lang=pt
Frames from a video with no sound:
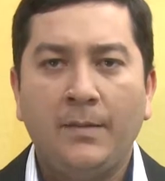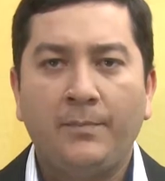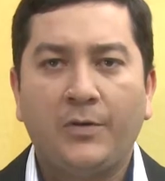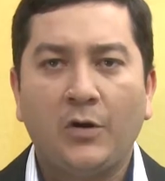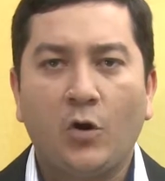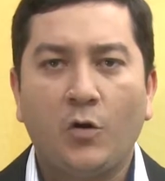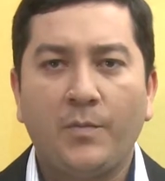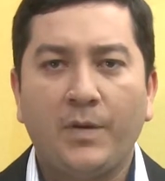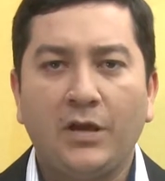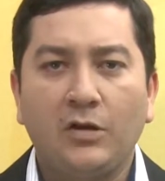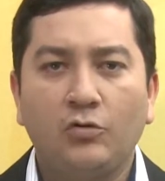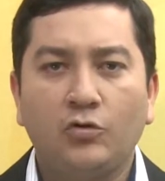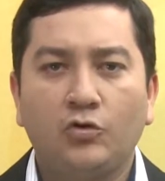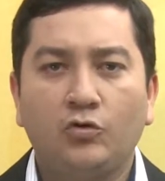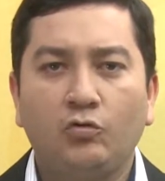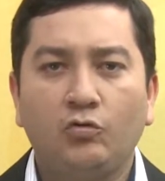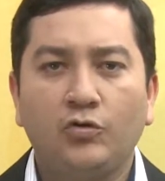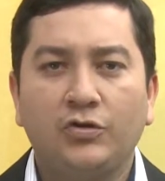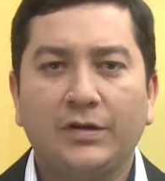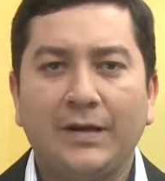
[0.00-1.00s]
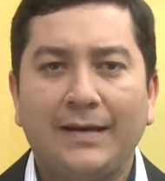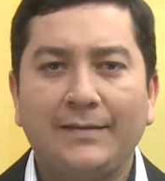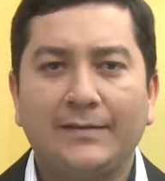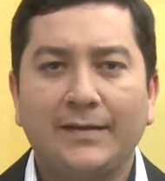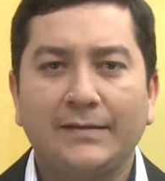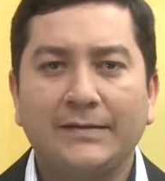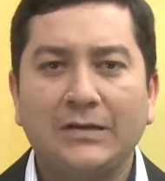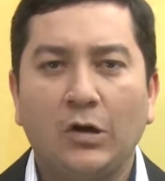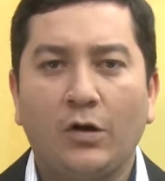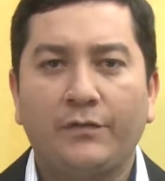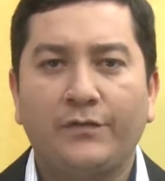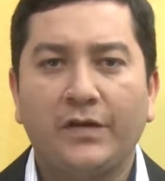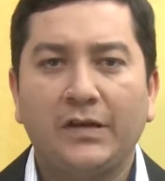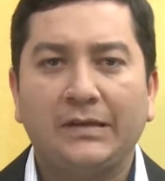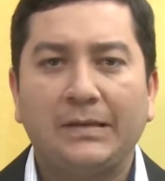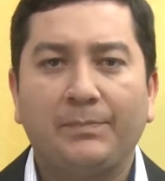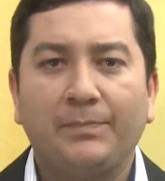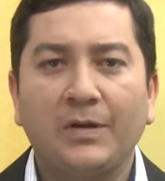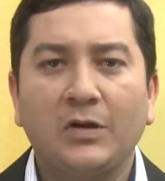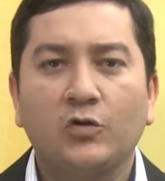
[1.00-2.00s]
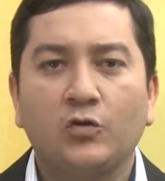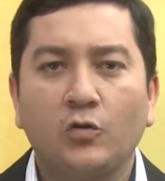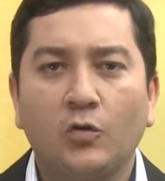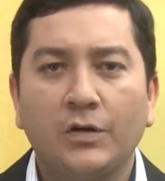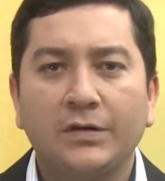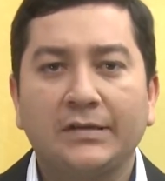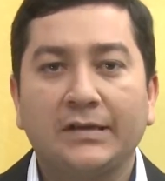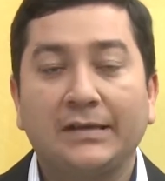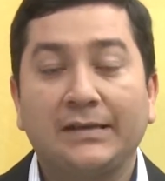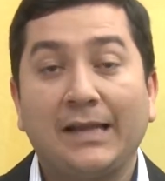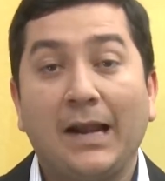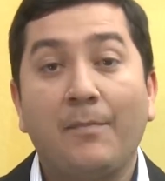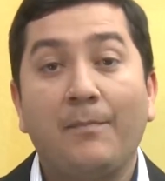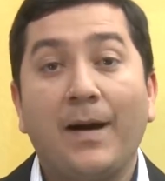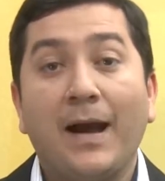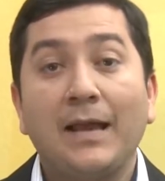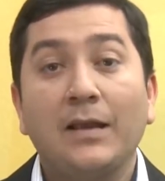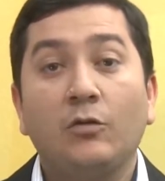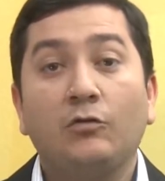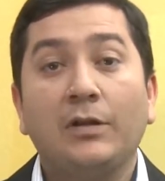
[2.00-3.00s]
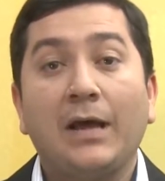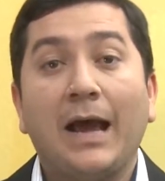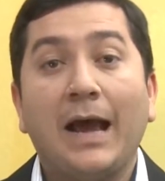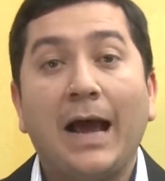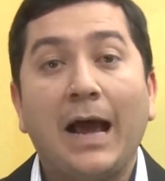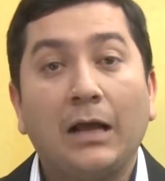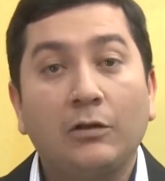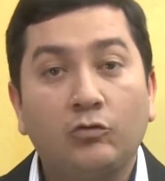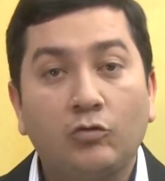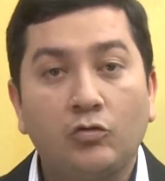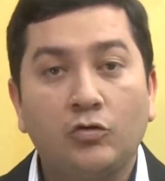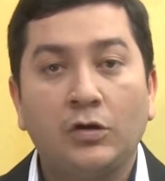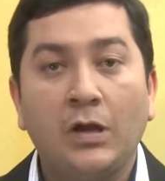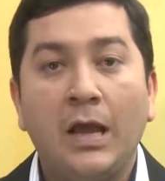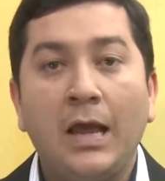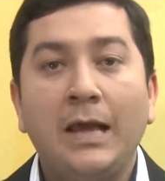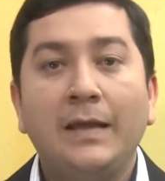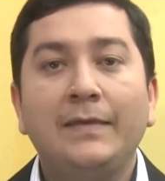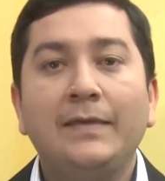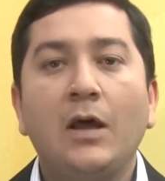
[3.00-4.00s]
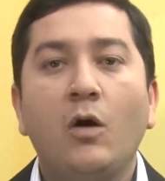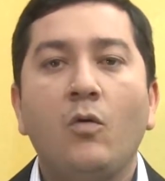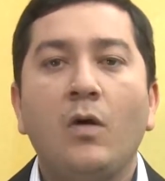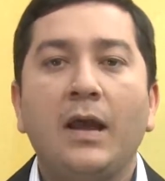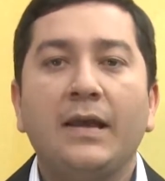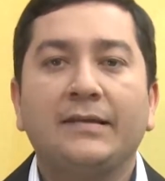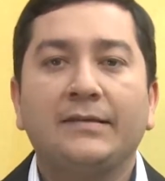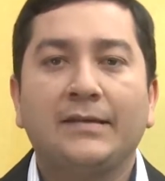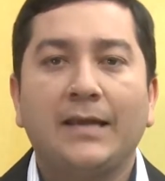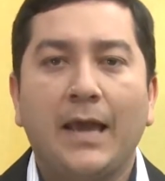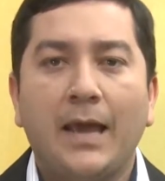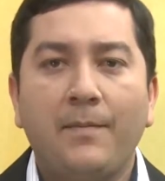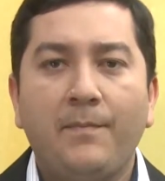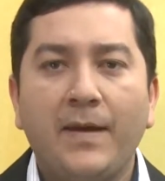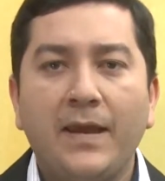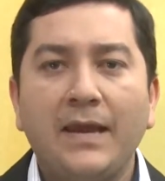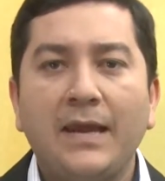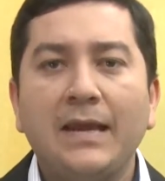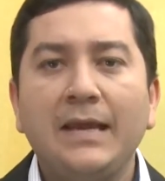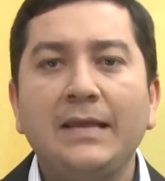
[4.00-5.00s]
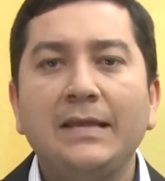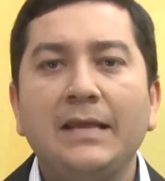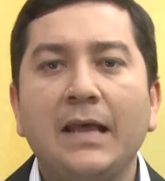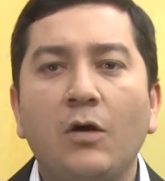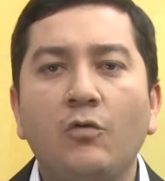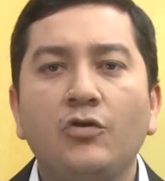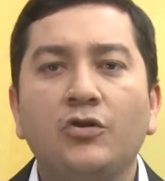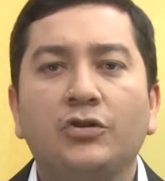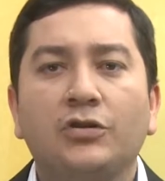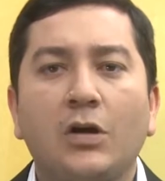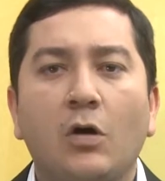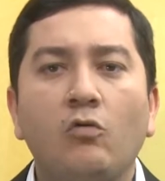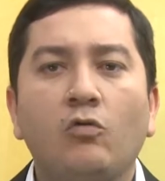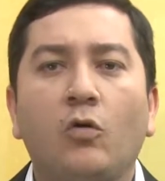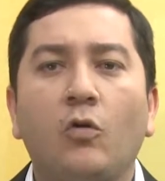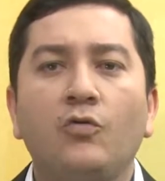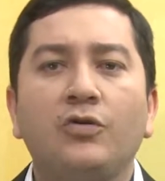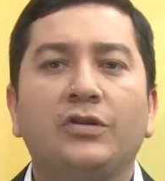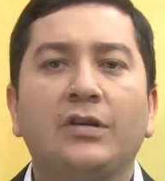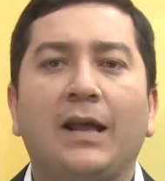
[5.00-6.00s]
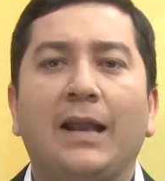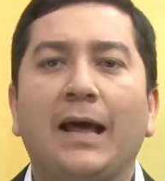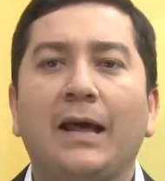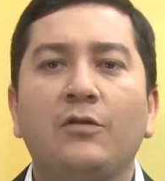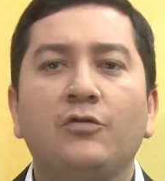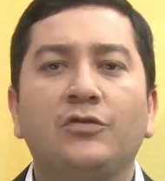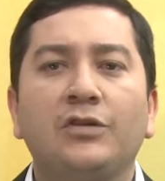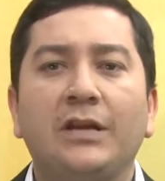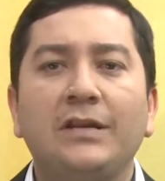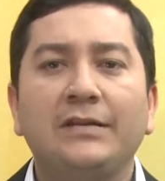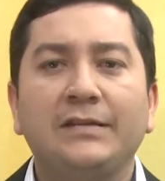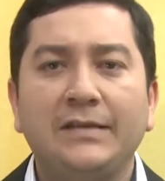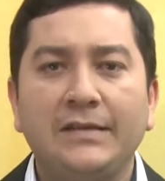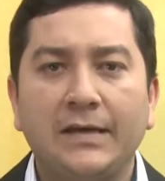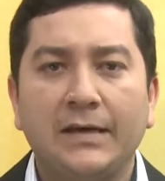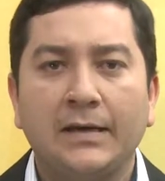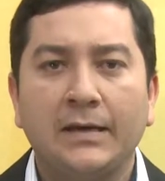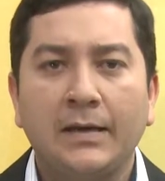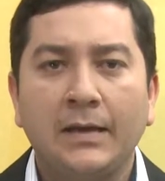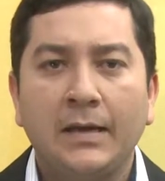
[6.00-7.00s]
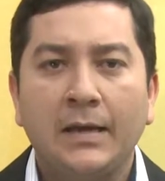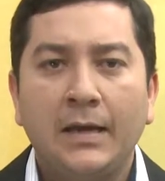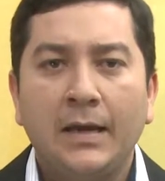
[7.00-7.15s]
Pelo menos 290 pessoas que trabalham na Atos não recebem e não estão com os salários em dia.